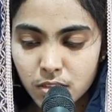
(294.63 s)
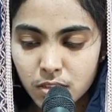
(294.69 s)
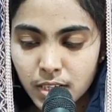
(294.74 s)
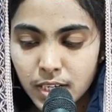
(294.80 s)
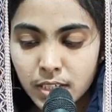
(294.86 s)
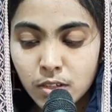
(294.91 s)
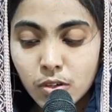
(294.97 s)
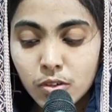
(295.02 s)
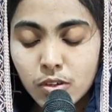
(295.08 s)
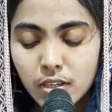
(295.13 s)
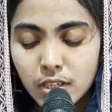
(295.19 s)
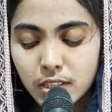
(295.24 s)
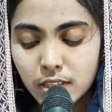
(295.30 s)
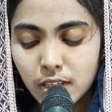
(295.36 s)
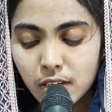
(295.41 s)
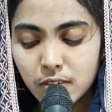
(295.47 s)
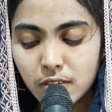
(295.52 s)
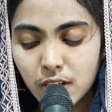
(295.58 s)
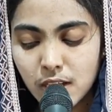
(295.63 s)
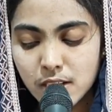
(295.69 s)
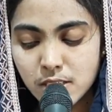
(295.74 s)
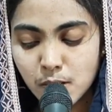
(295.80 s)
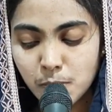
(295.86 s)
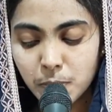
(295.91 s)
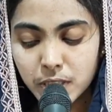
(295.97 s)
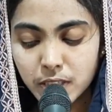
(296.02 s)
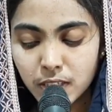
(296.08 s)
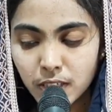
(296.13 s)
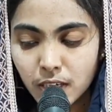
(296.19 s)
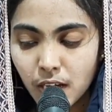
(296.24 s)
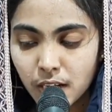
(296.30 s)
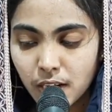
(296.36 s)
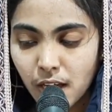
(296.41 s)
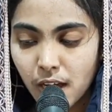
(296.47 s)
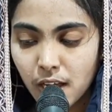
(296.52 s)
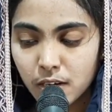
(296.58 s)
రెండో కొరందేలుకు రాసిన పత్రిక
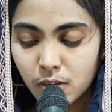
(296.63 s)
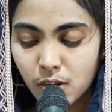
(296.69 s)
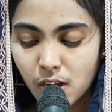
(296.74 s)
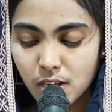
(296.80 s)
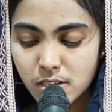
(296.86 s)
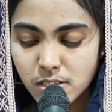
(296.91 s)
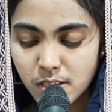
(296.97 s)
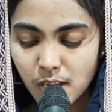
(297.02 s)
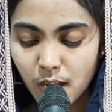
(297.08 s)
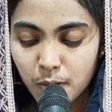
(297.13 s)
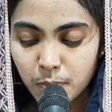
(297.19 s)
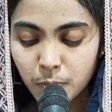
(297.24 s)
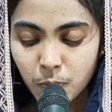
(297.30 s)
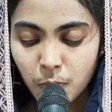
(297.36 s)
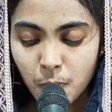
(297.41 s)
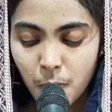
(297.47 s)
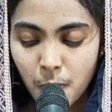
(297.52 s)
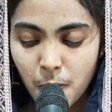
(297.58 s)
నాలుగో అధ్యాయము